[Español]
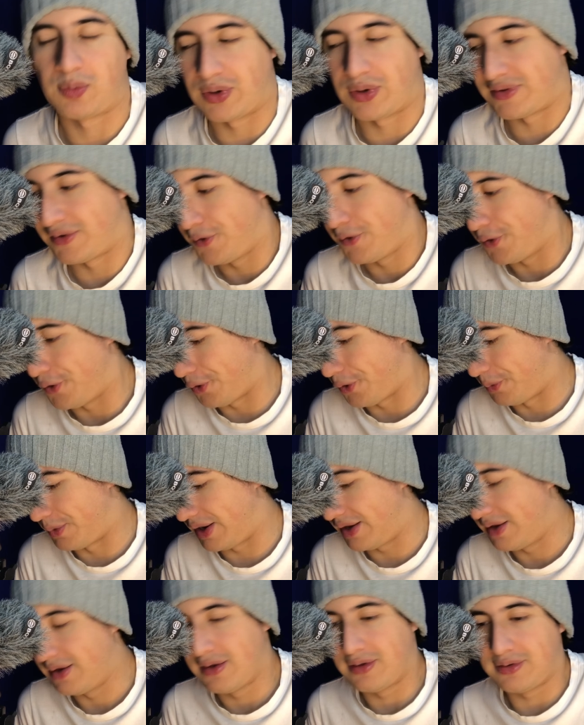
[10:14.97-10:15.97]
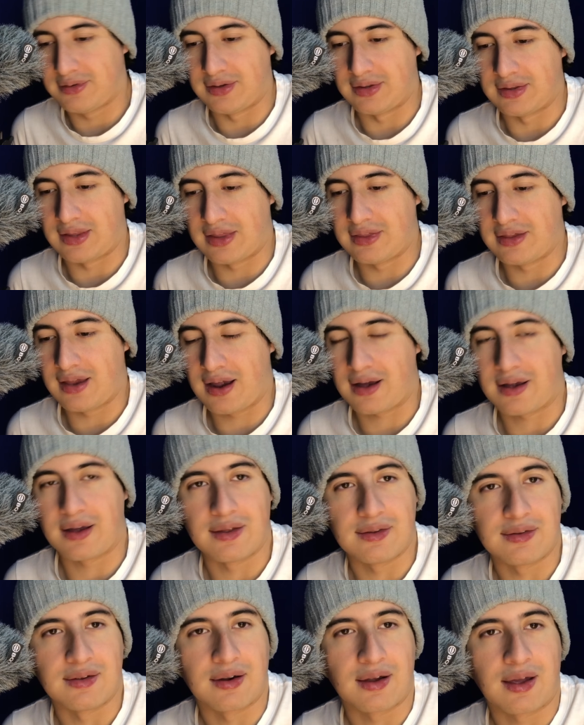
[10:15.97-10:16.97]
pues, hombre, sí tendría que
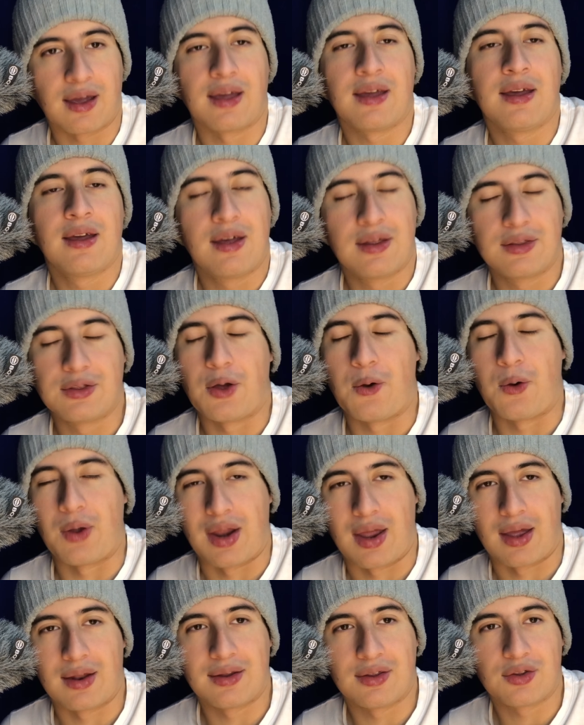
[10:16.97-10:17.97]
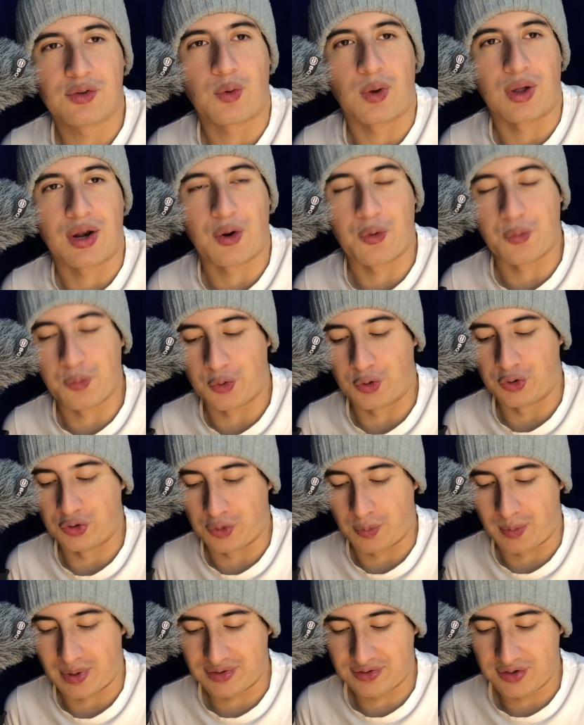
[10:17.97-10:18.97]
decir que deberían escuadrar un
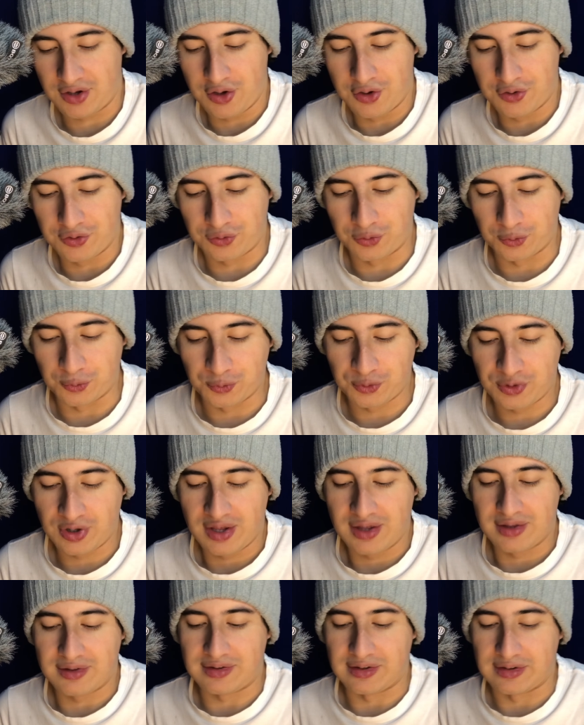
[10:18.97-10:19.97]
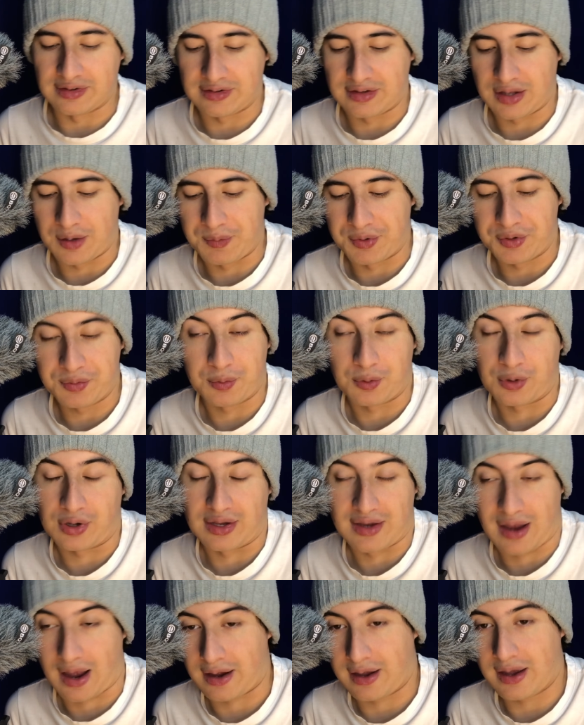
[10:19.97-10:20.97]
poquito más sus sistemas porque
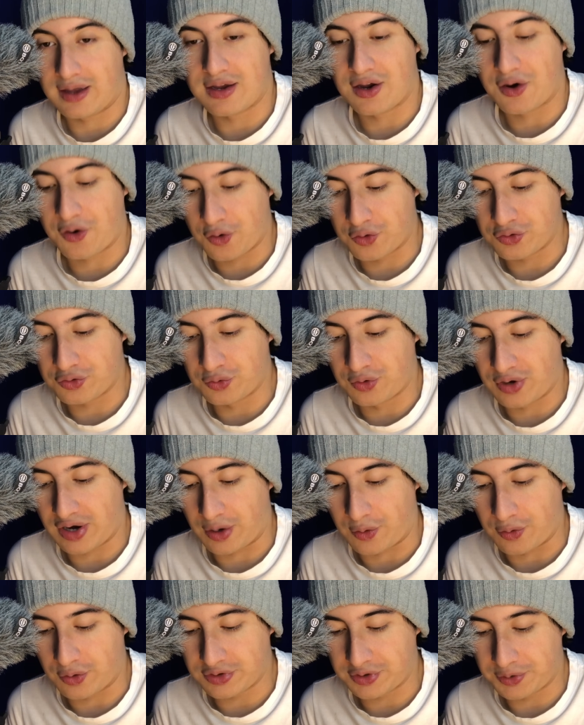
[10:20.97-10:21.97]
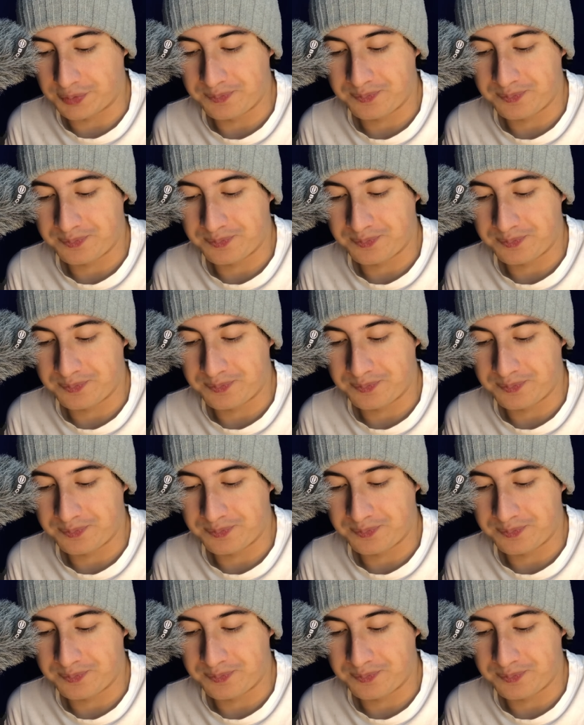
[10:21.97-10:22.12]
ya que hayan roto un récord.